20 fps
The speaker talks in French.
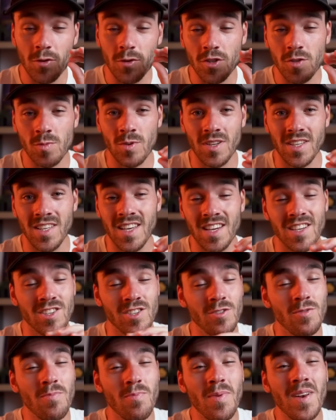Et franchement, les gars,
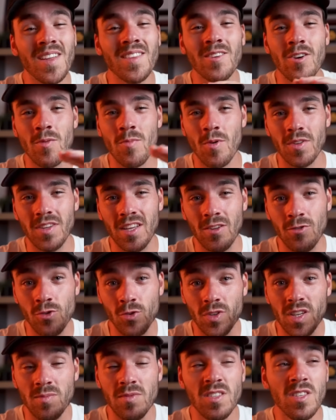j'ai eu plein de commentaires de
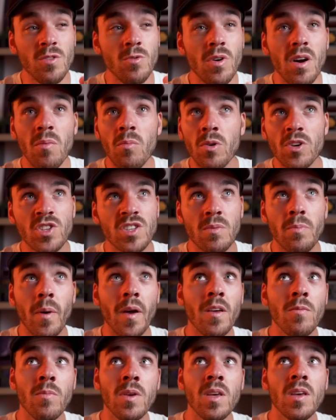gens qui me disaient Ouais, moi j'ai
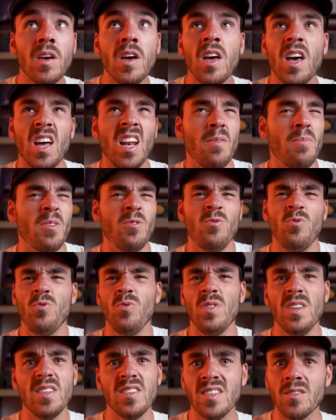pas aimé, elle a pas du
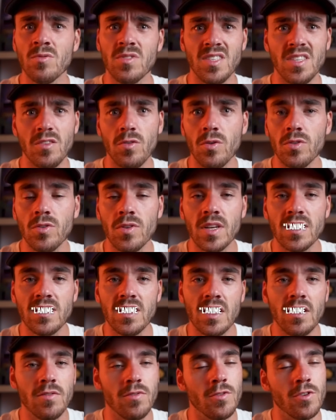tout les seins aussi gros que dans la
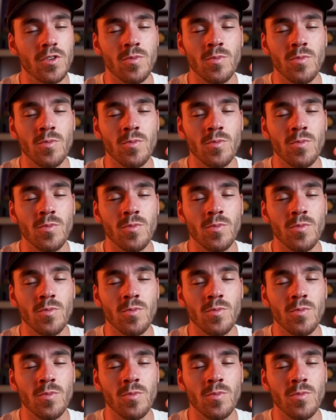série.